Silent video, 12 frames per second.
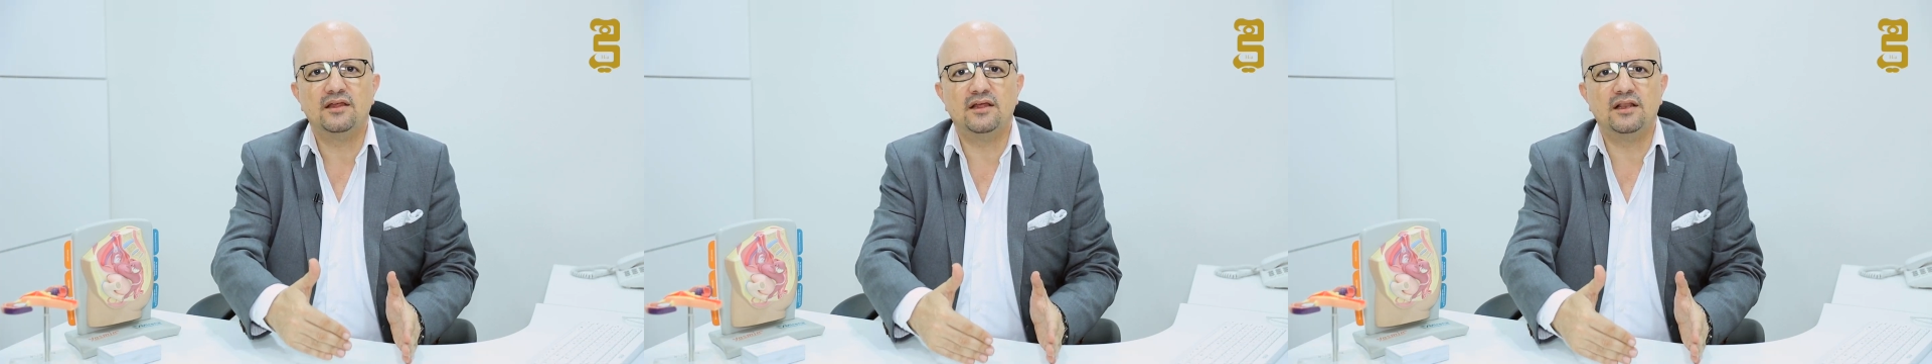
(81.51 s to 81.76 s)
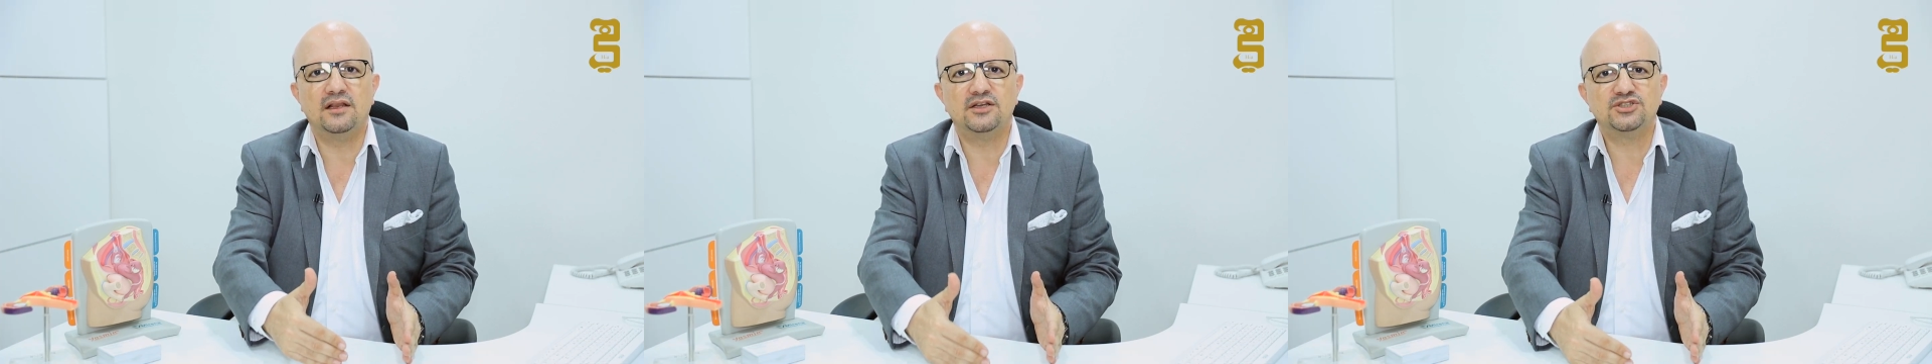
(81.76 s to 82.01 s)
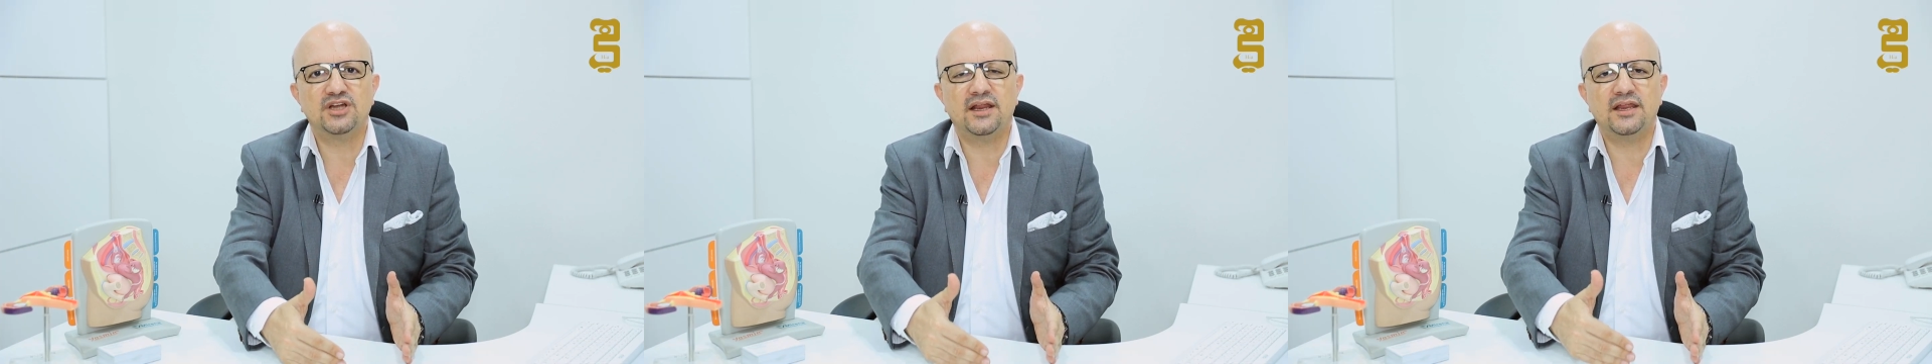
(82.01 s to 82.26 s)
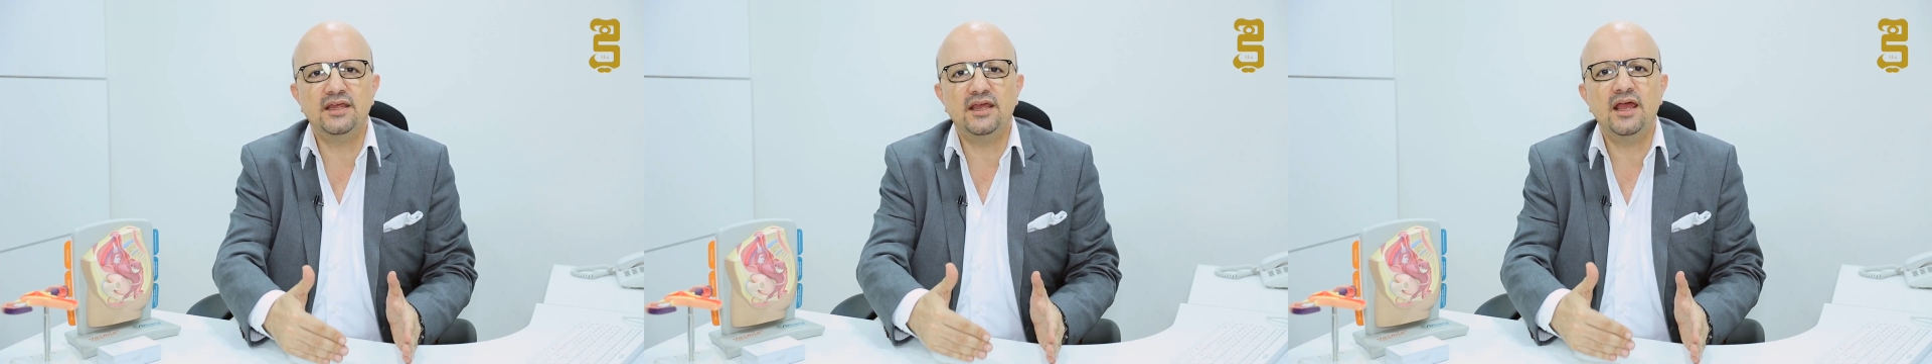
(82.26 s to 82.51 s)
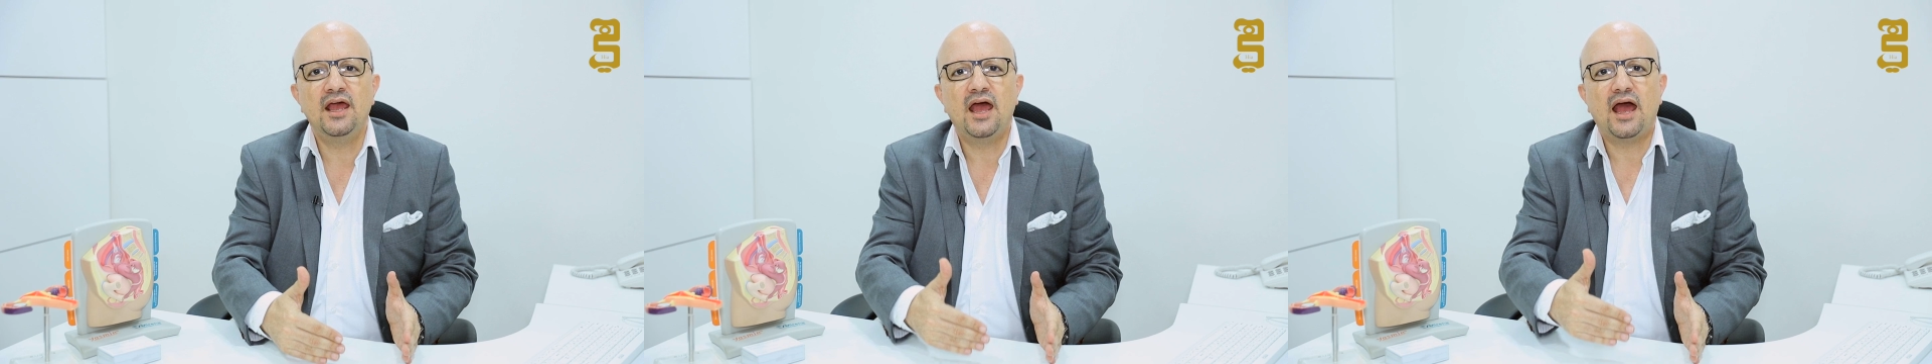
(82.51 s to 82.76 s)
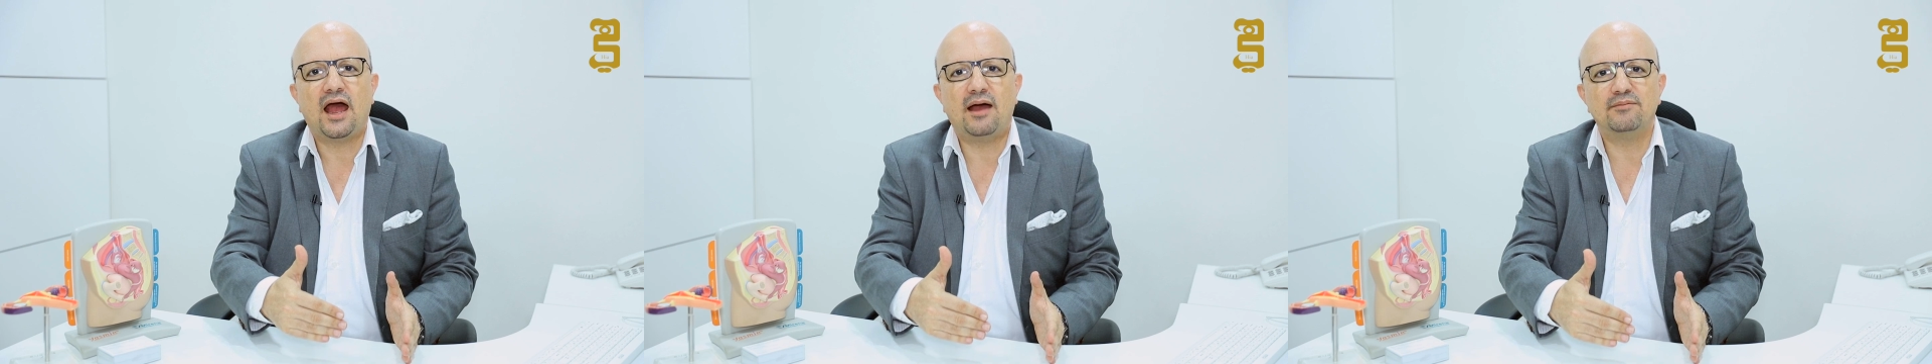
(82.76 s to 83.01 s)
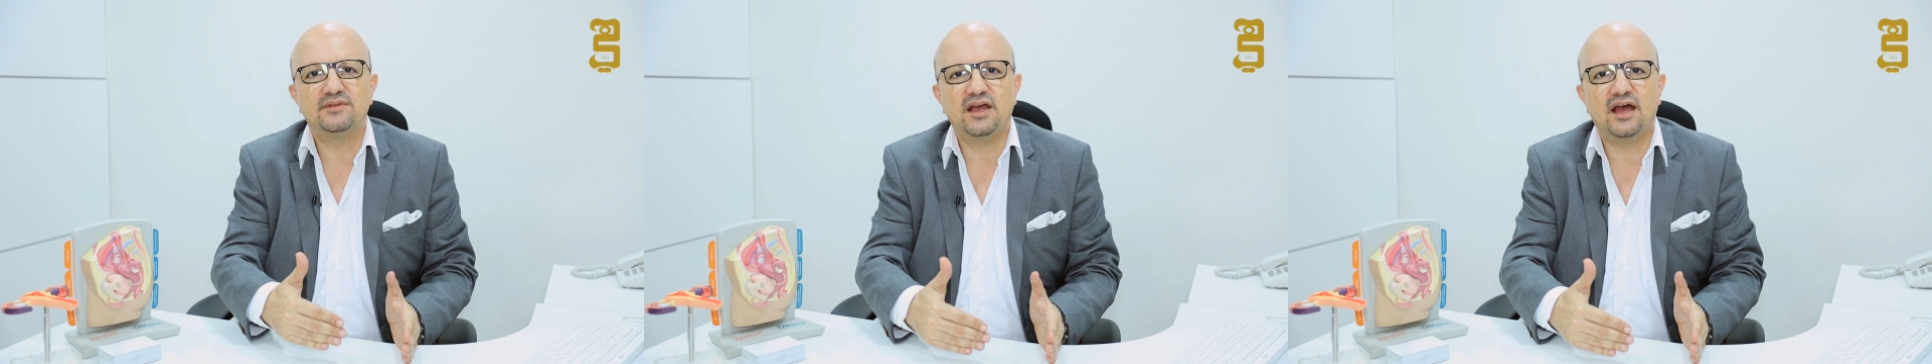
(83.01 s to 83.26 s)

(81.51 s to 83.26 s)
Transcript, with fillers: الشهرية عم